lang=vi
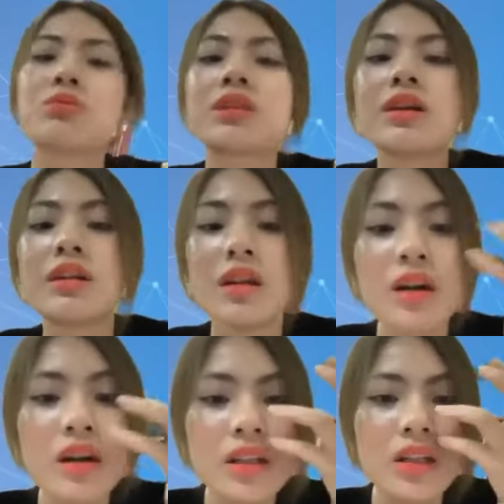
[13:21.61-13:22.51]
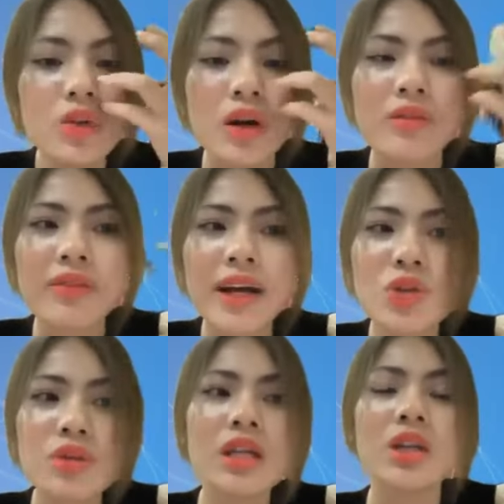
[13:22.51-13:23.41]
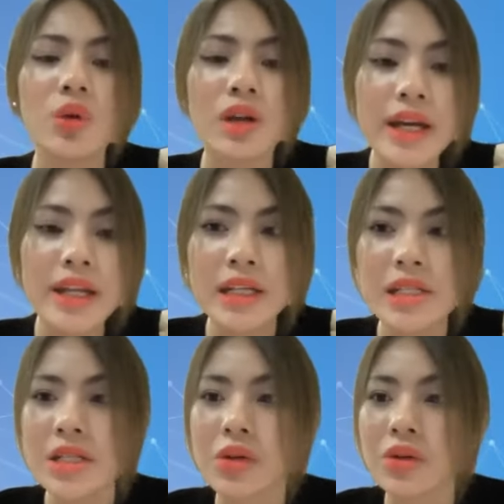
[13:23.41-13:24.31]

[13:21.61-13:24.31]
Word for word: tiền lớn khoảng vài chục tỷ đổ lên thì anh chị